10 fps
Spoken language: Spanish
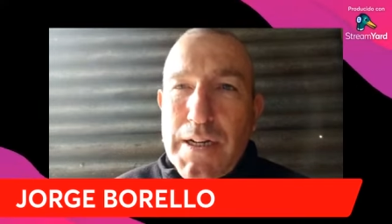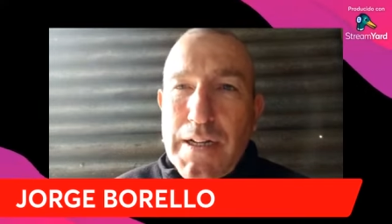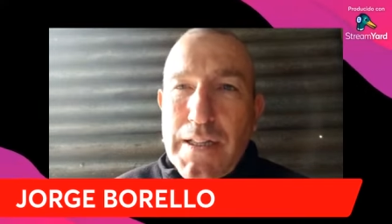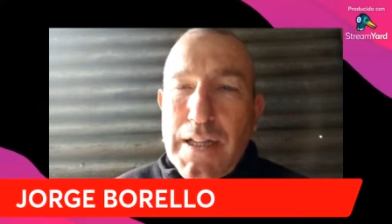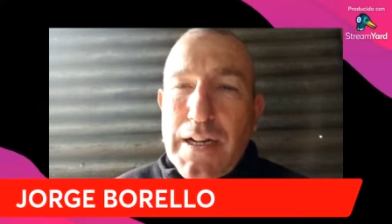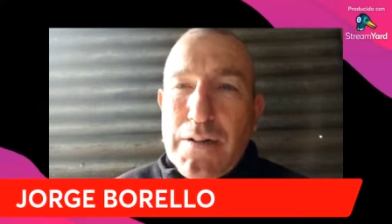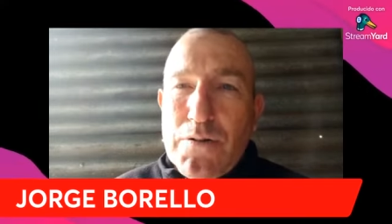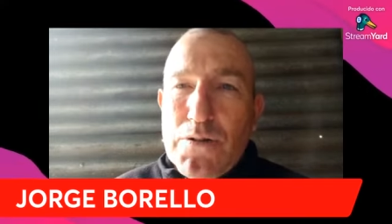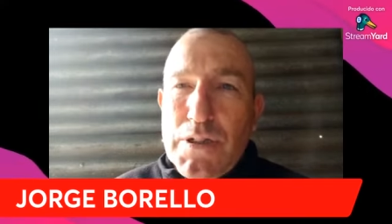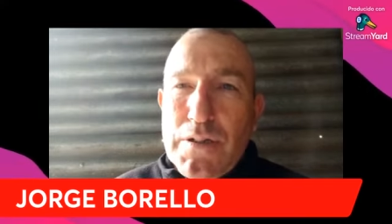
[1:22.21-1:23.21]
Para dar a
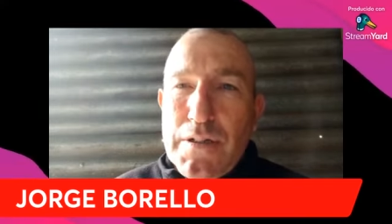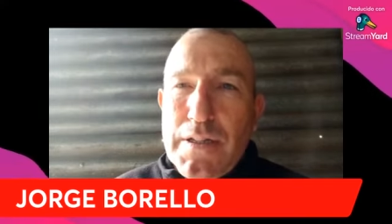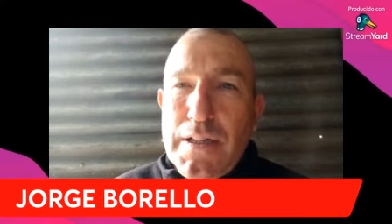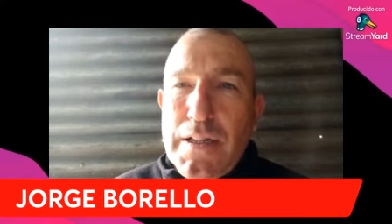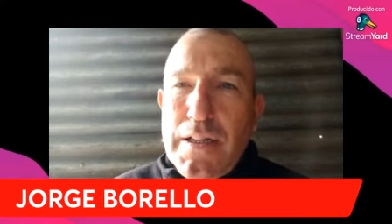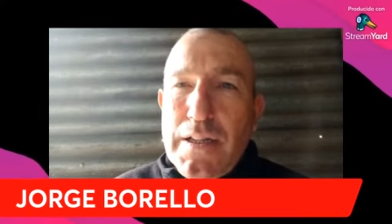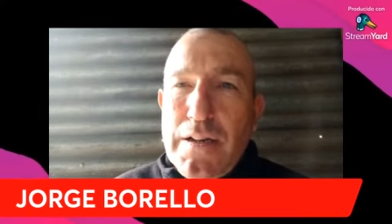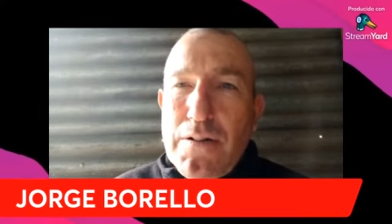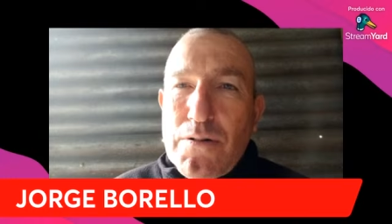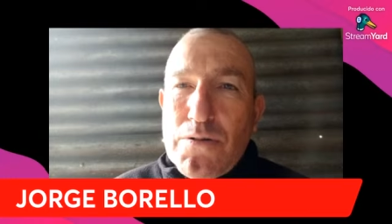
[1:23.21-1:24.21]
conocer
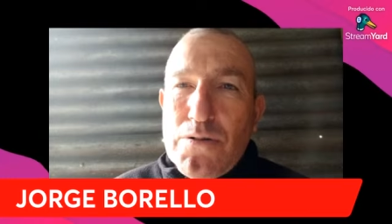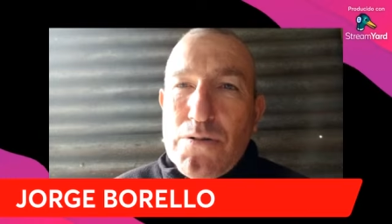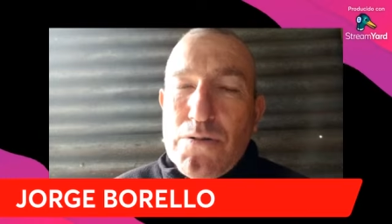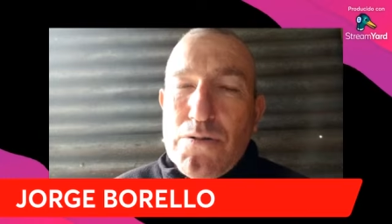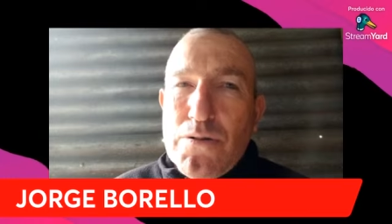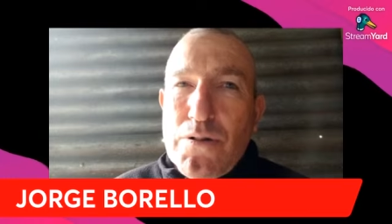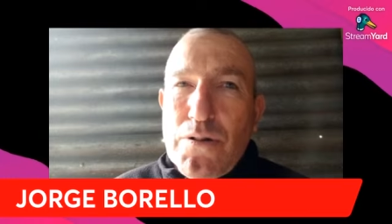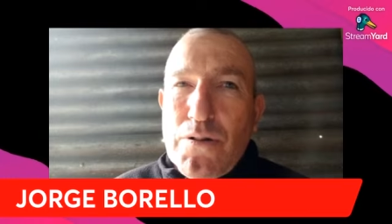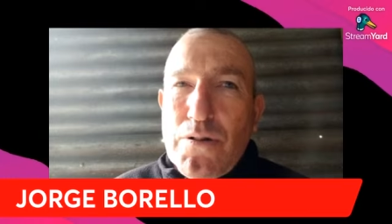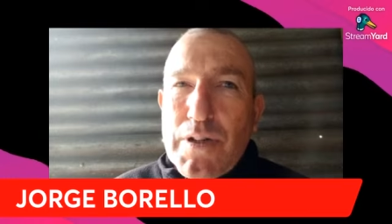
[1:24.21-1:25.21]
los,
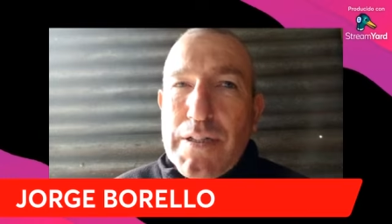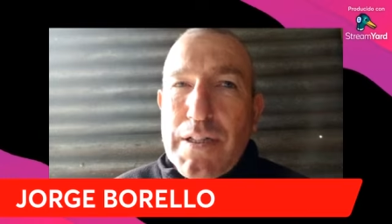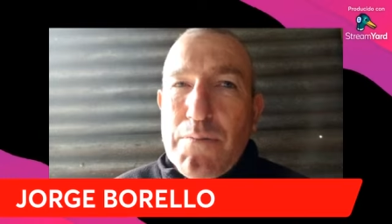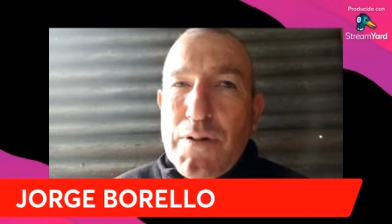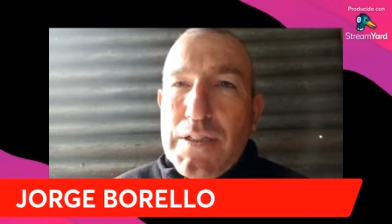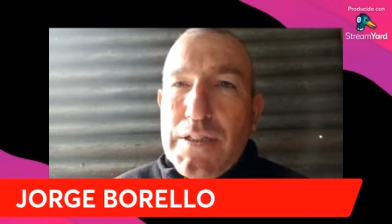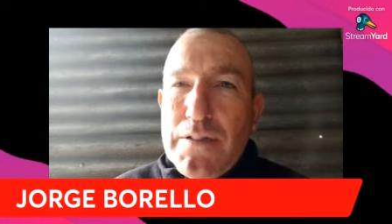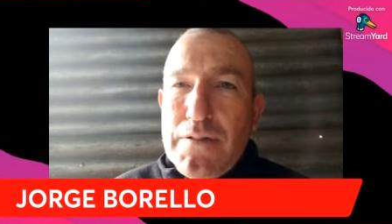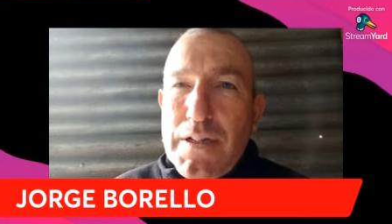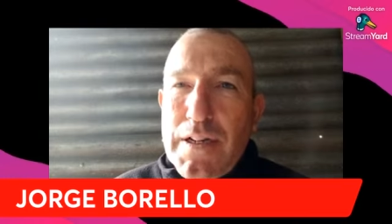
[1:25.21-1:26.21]
lo, que estamos
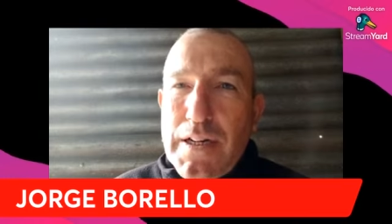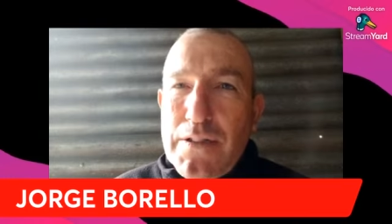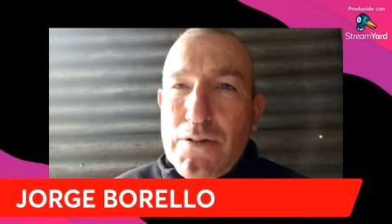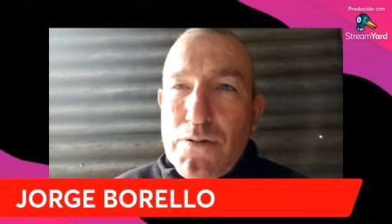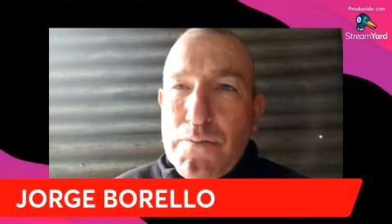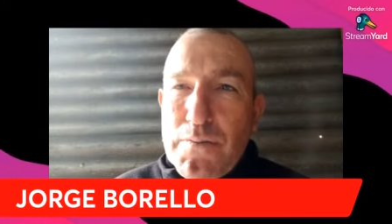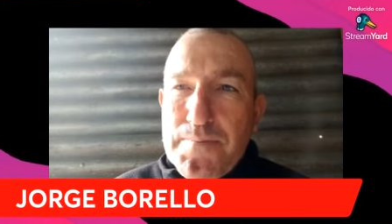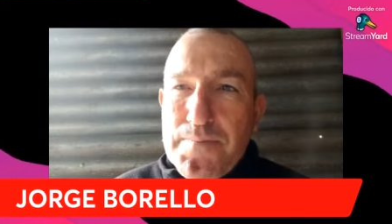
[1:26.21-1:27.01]
haciendo en el Radio Club.